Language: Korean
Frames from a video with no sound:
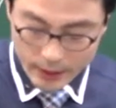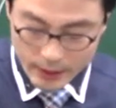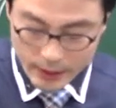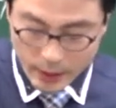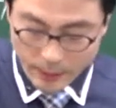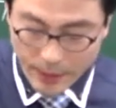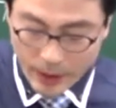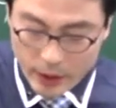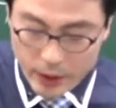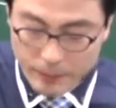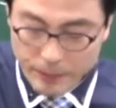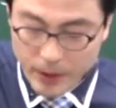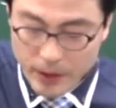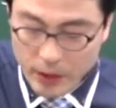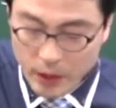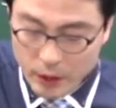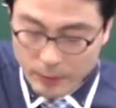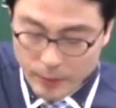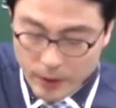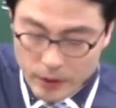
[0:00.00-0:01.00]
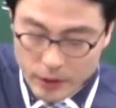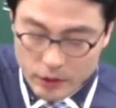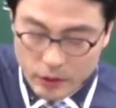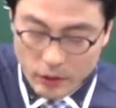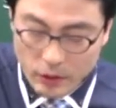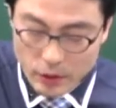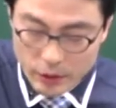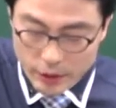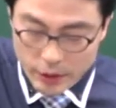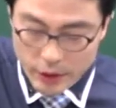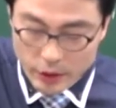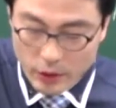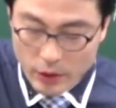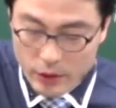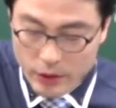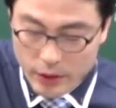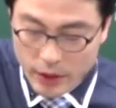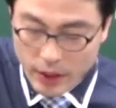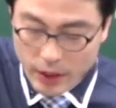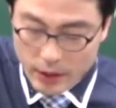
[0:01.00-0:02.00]
자, 110페이지 가시면 이제 설치
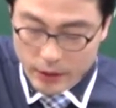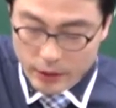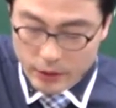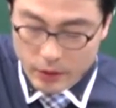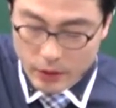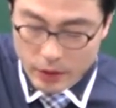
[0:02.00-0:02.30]
절차 가세요.